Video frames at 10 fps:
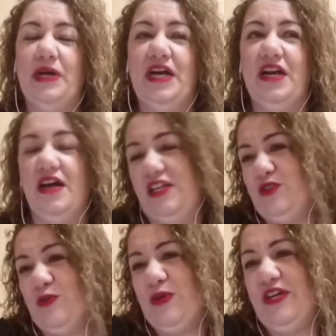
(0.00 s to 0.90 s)
parar, ahí no
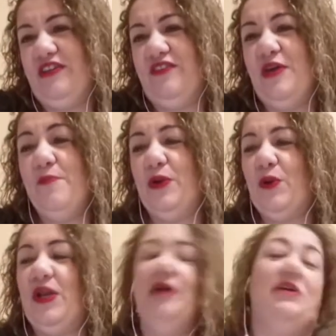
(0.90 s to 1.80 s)
se puede ver bien, pero
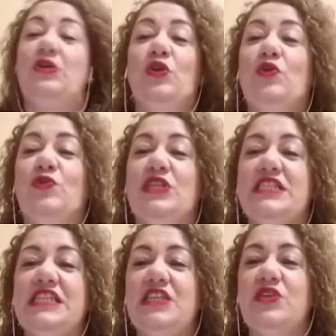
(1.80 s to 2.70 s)
con la mano en los
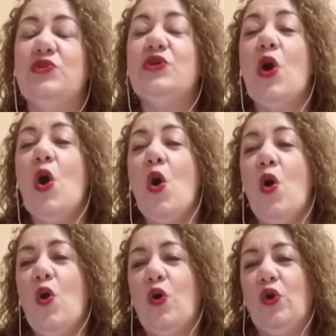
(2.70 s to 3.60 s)
bolsillos o